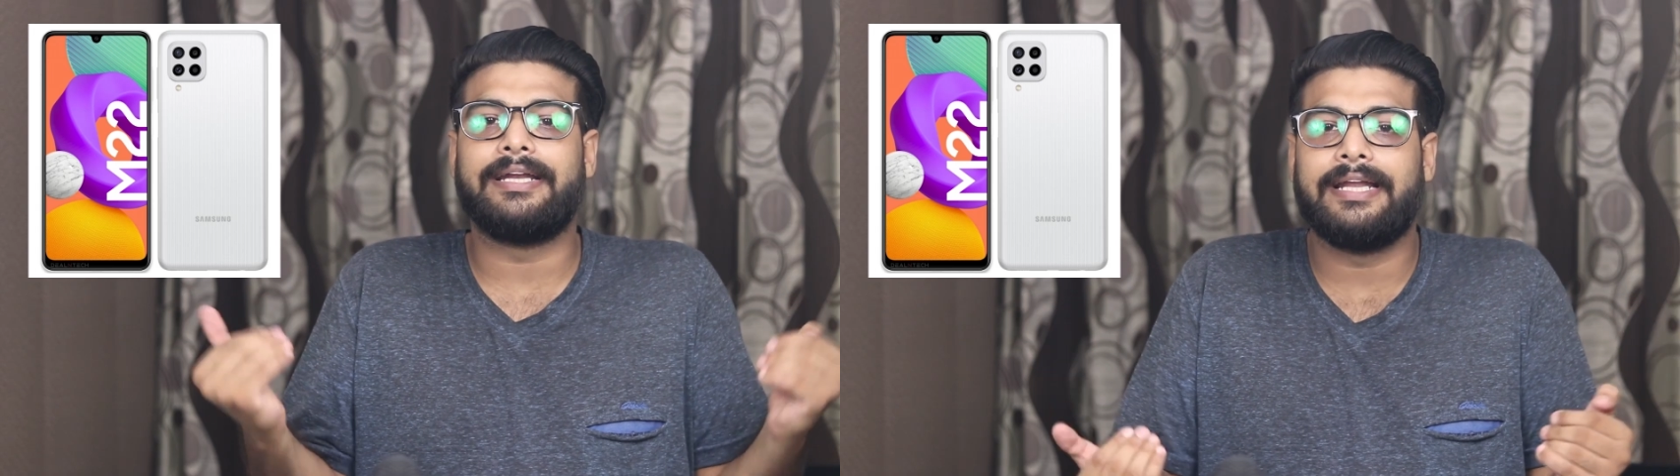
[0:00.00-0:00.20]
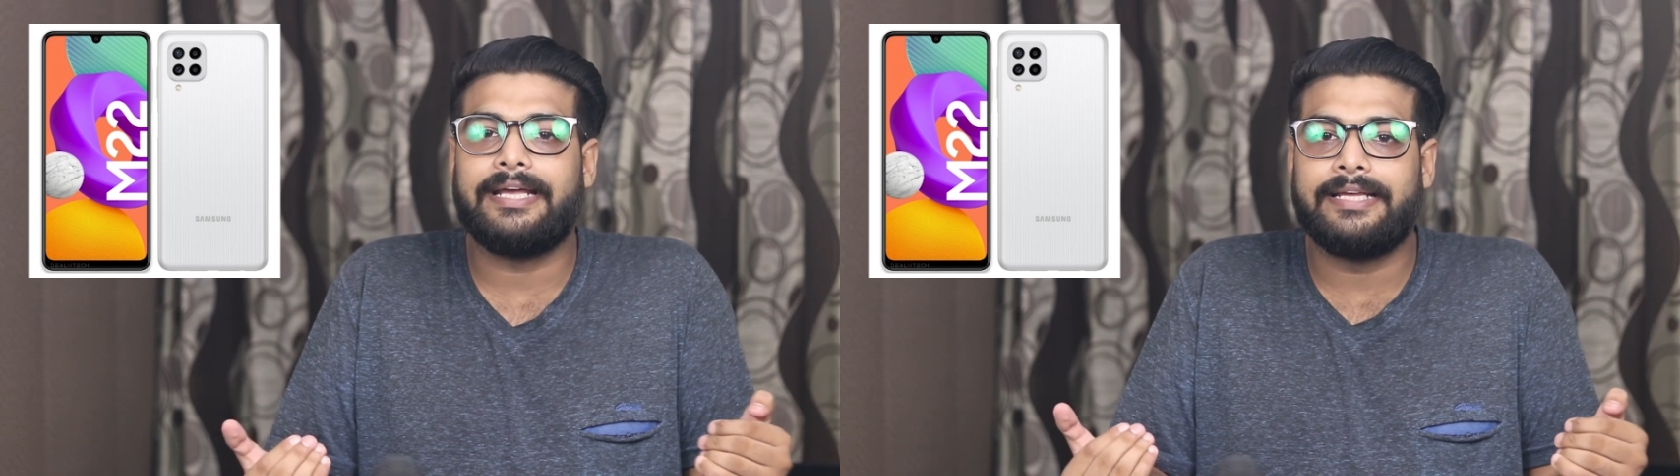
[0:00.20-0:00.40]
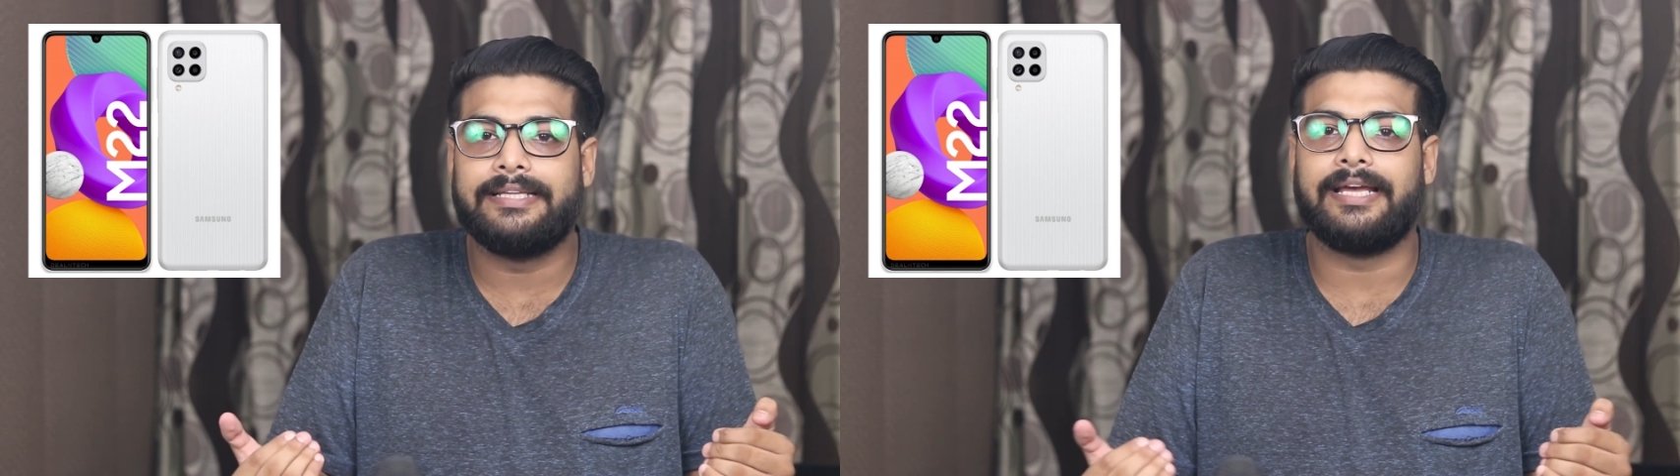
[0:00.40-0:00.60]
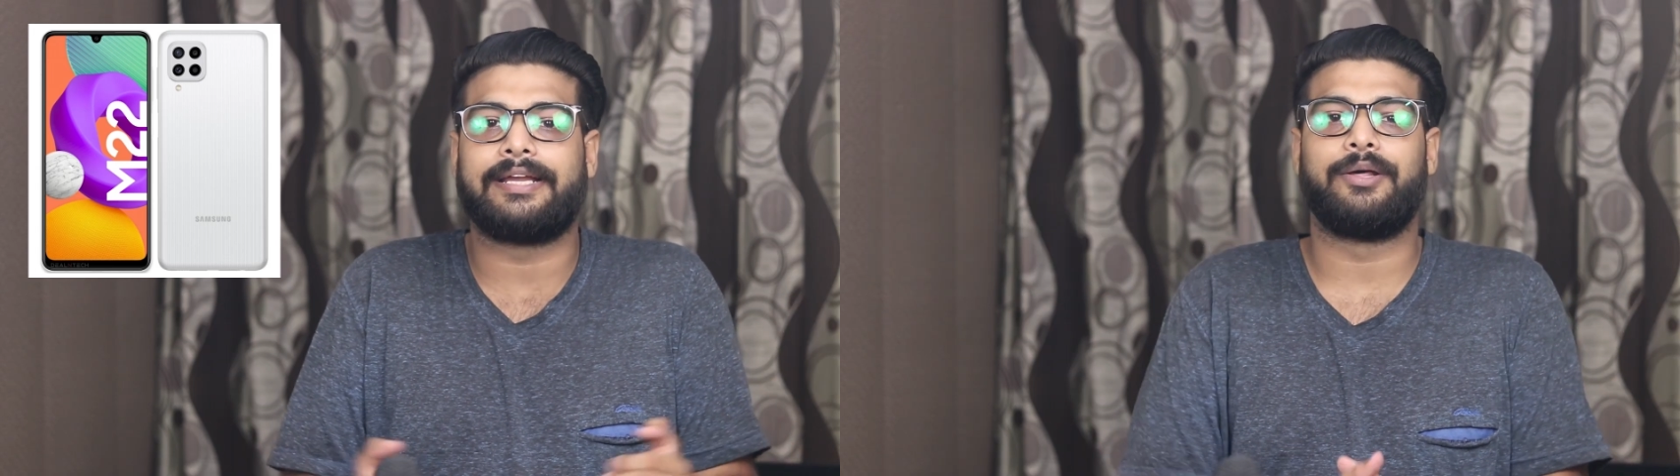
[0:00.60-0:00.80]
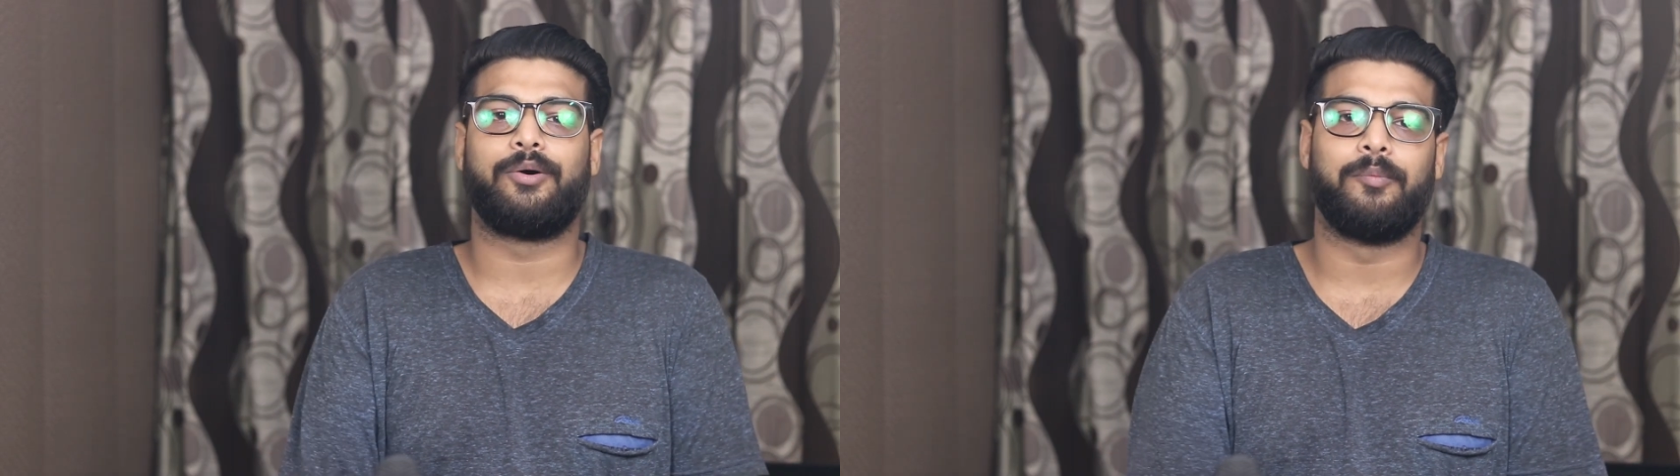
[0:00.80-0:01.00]
नहीं
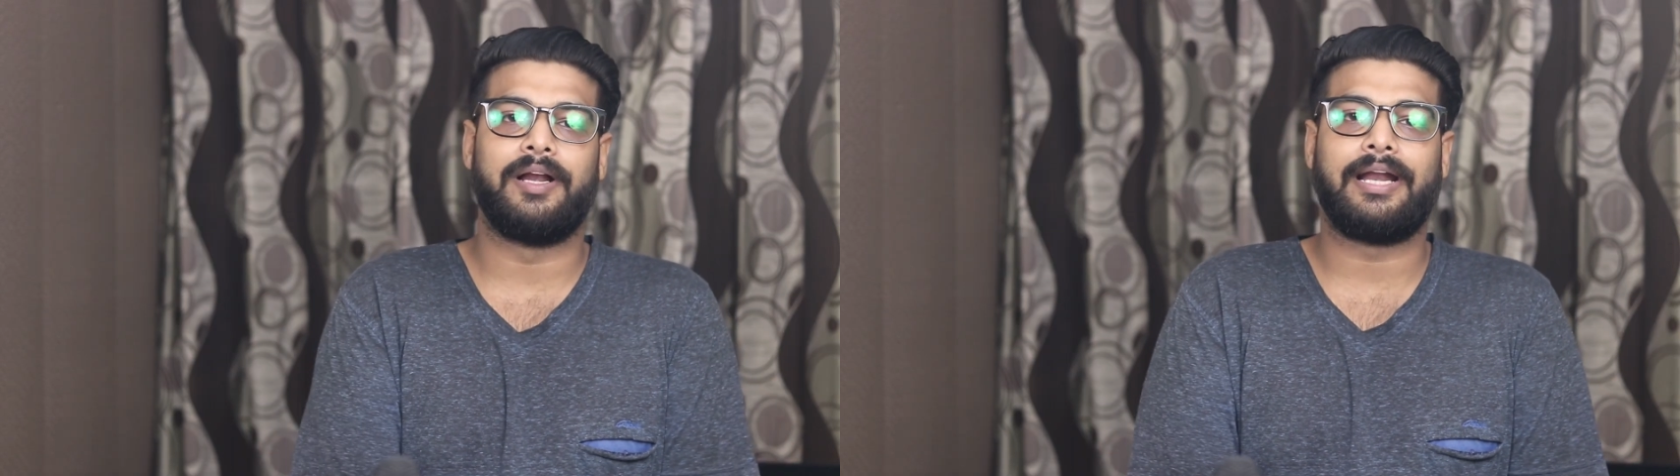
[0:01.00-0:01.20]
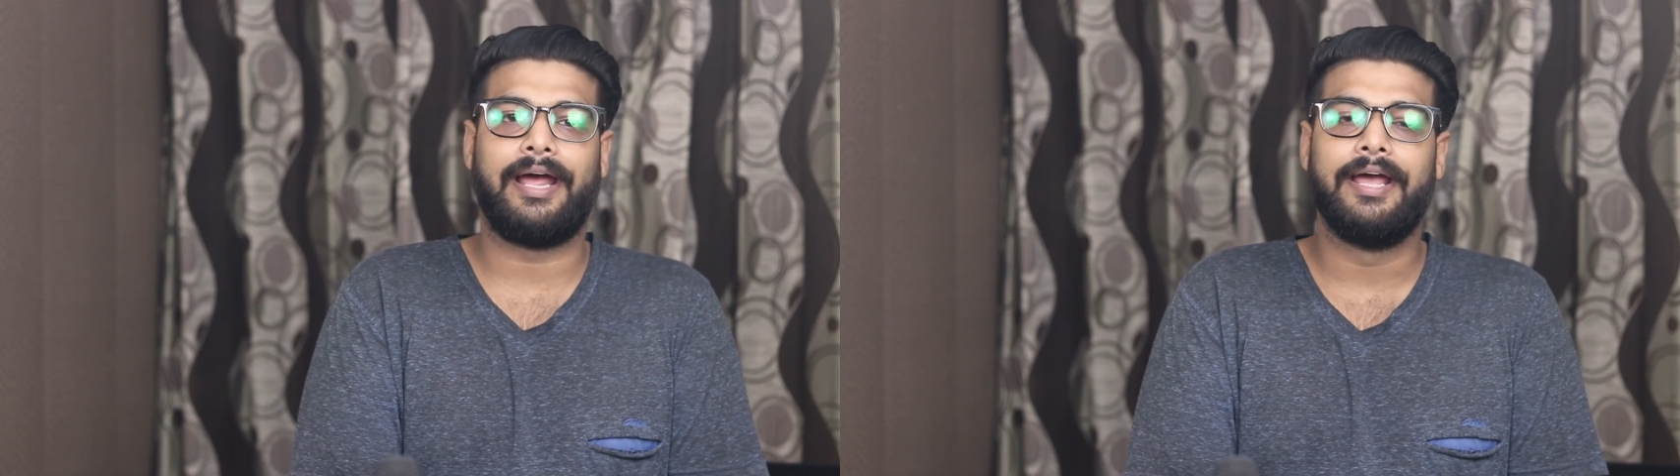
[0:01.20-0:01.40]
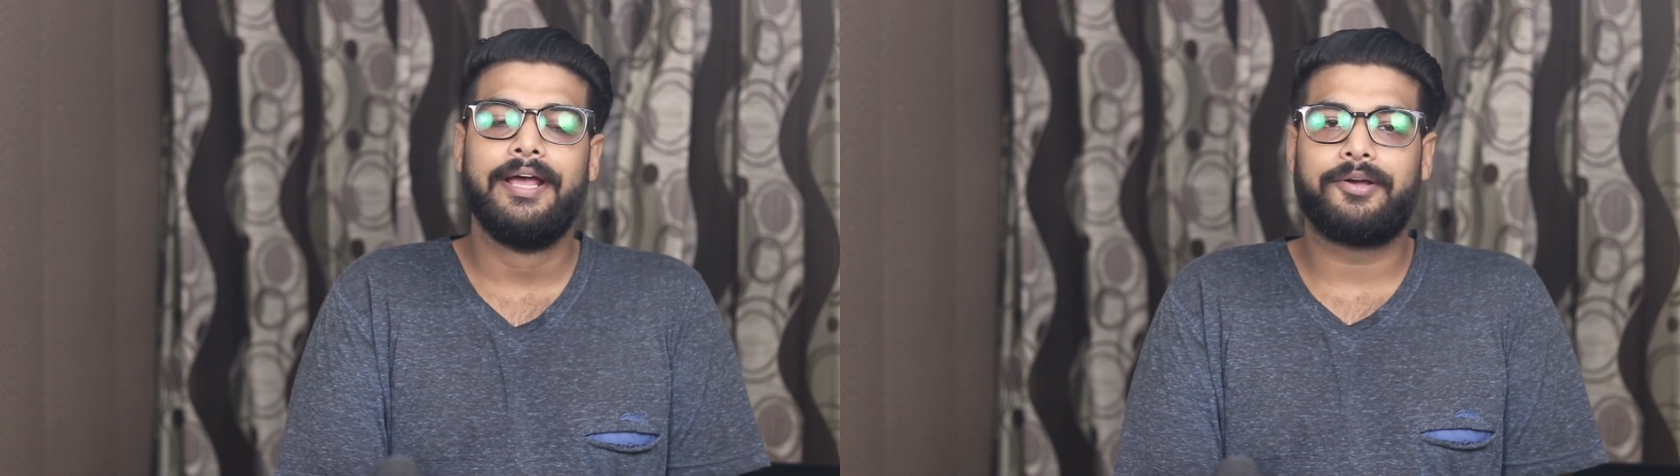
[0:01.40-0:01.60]
देखने को मिल रहा है